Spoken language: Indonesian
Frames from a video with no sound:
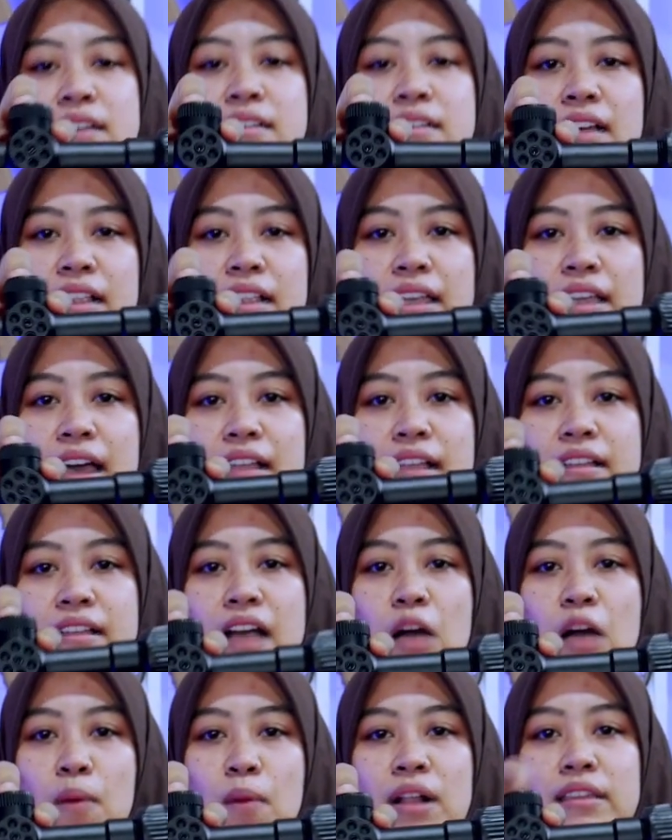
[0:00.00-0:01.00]
dari
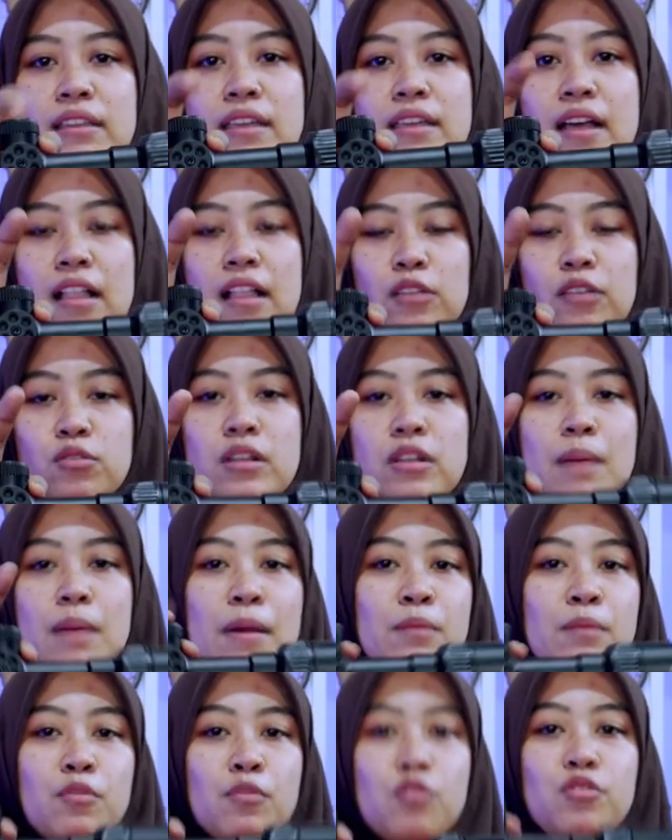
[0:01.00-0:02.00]
harga awal 380
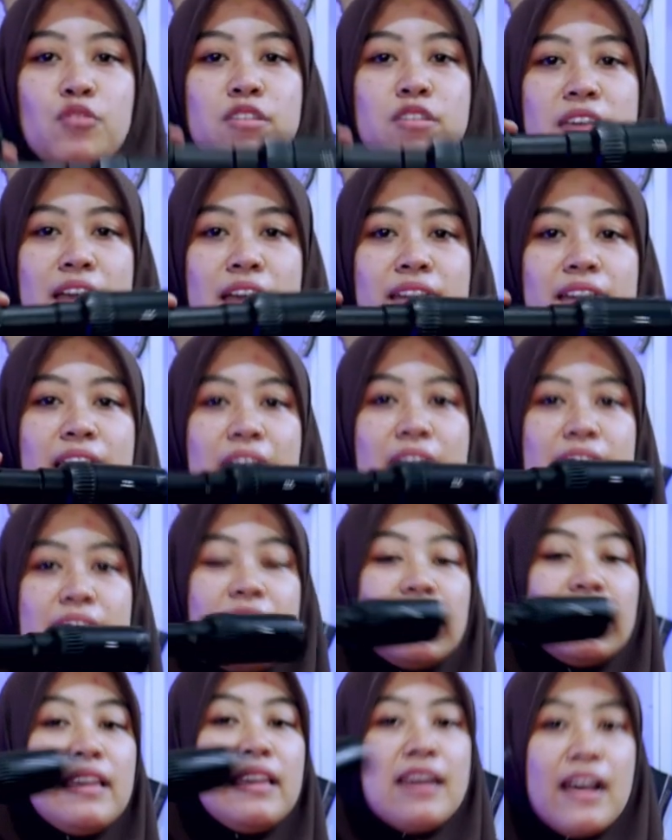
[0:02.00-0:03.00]
jadi
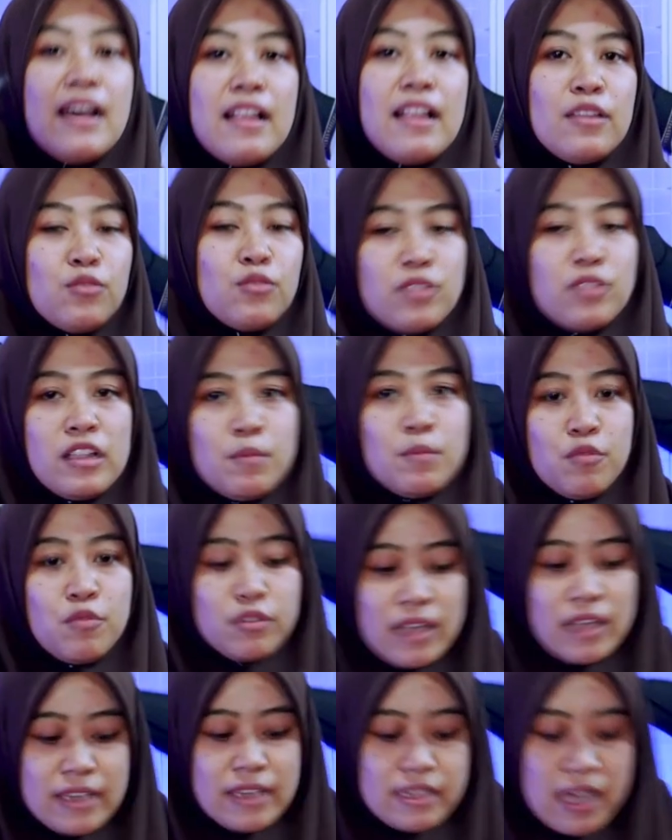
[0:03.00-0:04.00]
hanya 300.000
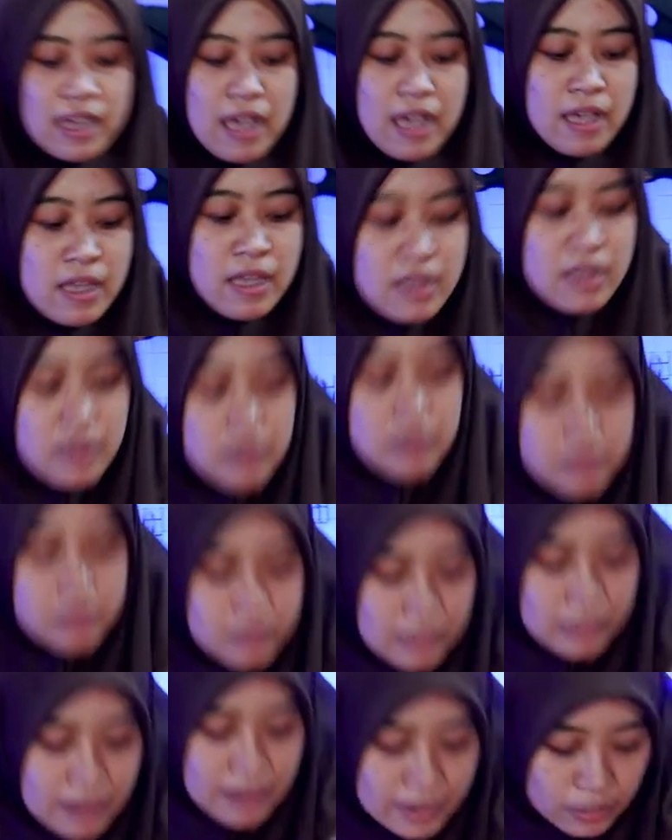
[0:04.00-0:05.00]
saja.
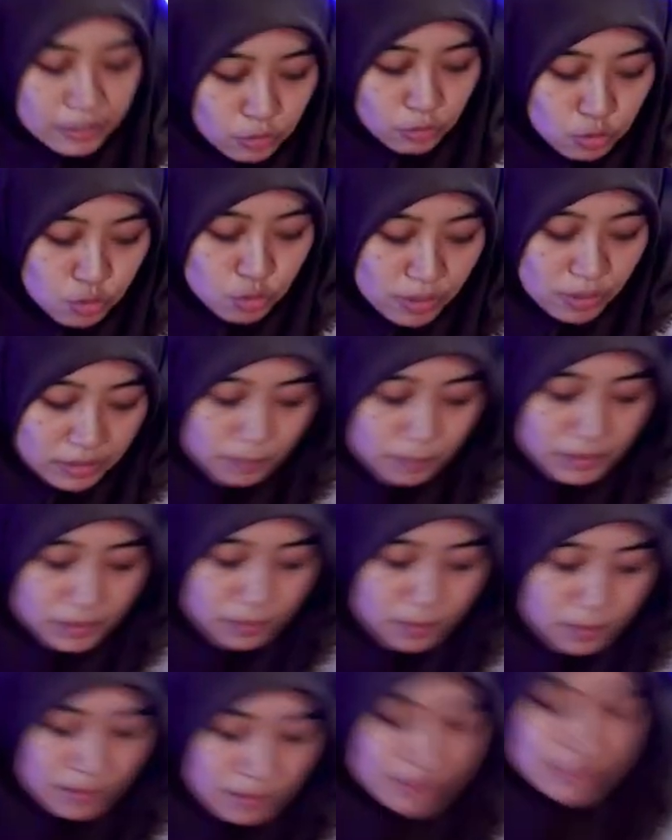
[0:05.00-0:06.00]
Selain itu juga
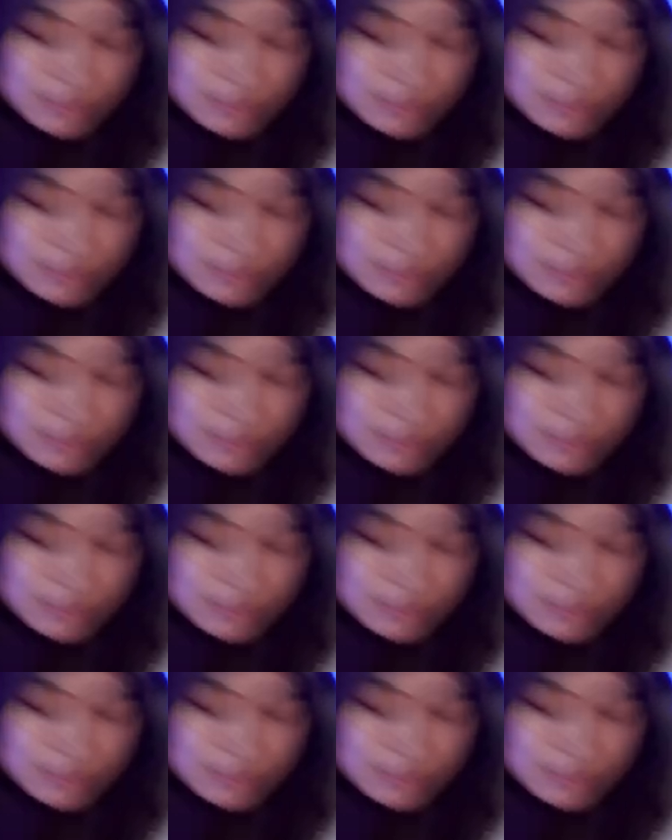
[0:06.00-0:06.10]
teman-teman